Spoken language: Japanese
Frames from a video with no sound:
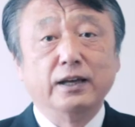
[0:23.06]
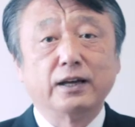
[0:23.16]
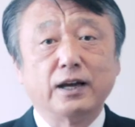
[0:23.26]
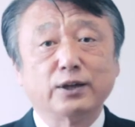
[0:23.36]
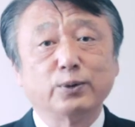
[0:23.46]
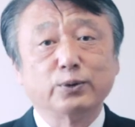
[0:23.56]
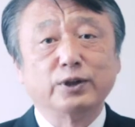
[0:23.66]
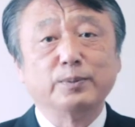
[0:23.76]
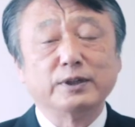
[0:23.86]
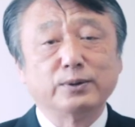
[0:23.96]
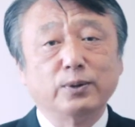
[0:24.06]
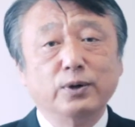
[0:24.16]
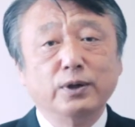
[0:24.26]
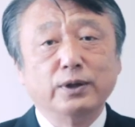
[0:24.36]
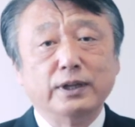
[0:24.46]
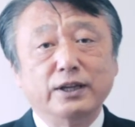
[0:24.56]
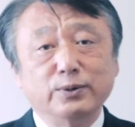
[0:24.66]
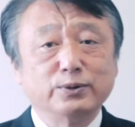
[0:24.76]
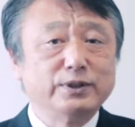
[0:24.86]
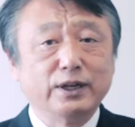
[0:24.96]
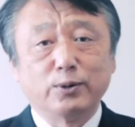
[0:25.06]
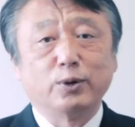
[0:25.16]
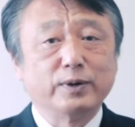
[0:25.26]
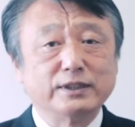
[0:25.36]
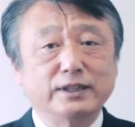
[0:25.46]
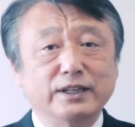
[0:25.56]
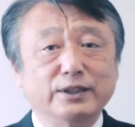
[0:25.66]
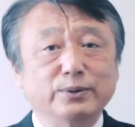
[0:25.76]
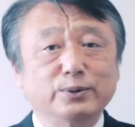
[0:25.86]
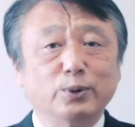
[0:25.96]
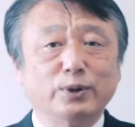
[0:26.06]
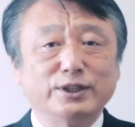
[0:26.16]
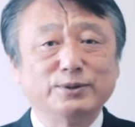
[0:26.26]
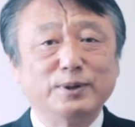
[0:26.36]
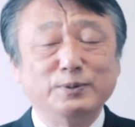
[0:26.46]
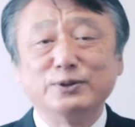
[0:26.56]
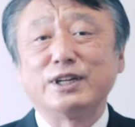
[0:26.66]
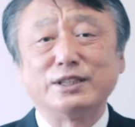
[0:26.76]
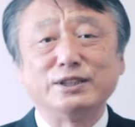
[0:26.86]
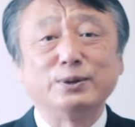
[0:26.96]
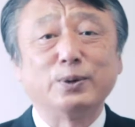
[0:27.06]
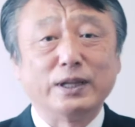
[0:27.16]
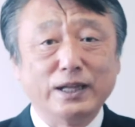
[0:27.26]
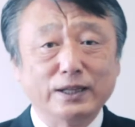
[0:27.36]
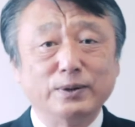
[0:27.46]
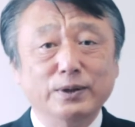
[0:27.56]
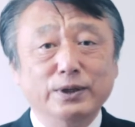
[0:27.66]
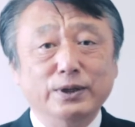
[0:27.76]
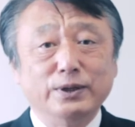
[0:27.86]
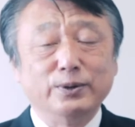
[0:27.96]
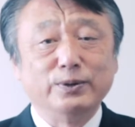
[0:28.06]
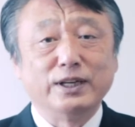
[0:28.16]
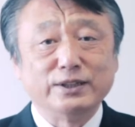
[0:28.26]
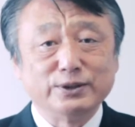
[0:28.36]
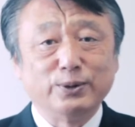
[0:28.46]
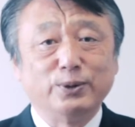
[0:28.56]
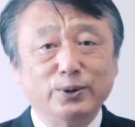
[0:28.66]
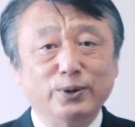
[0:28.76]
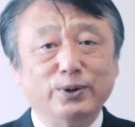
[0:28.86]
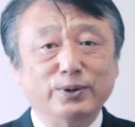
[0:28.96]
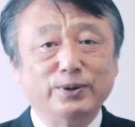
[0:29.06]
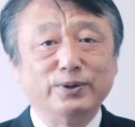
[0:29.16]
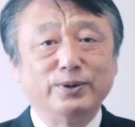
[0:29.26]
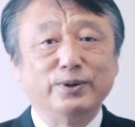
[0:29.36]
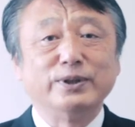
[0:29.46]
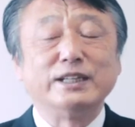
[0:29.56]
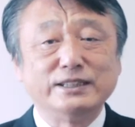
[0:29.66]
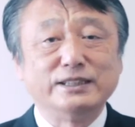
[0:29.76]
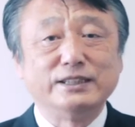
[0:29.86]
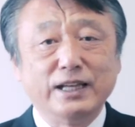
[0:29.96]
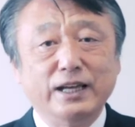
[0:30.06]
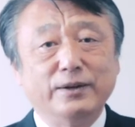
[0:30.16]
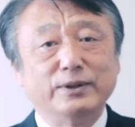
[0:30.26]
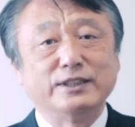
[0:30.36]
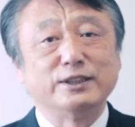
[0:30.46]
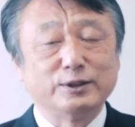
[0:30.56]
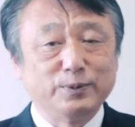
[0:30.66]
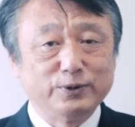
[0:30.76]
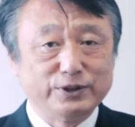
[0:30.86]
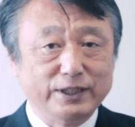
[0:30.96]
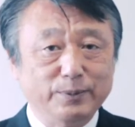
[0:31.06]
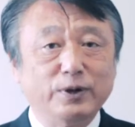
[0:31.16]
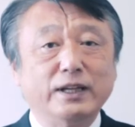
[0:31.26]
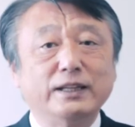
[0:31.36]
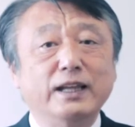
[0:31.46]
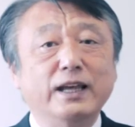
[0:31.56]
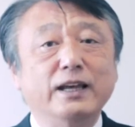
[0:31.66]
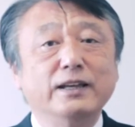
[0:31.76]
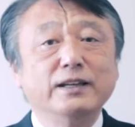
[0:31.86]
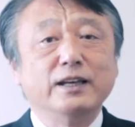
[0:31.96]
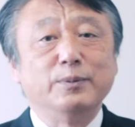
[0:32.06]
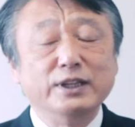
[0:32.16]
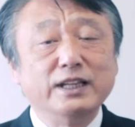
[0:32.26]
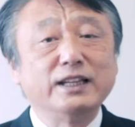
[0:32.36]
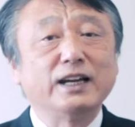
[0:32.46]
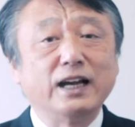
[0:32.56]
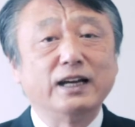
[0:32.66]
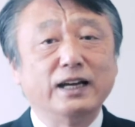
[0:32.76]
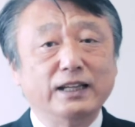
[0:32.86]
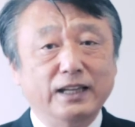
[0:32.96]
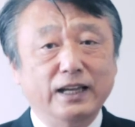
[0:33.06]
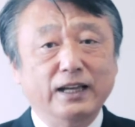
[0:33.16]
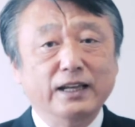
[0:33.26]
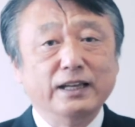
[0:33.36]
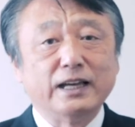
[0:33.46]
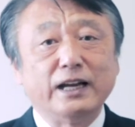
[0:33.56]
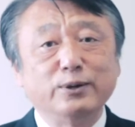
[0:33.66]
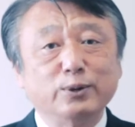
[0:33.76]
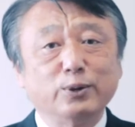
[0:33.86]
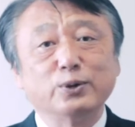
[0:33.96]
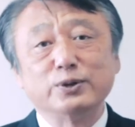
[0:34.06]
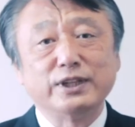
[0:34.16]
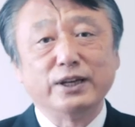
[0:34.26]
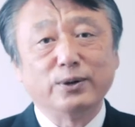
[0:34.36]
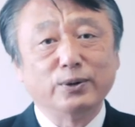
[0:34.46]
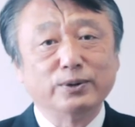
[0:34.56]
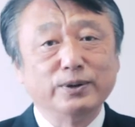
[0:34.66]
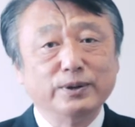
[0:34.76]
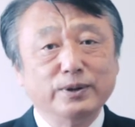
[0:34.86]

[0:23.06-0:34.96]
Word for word: 環境と言いますと何をせれこれはせれというと私は難しいのかなというような情報お出しして私たちも教えてもらってみんなで考えてやれることをしていこうと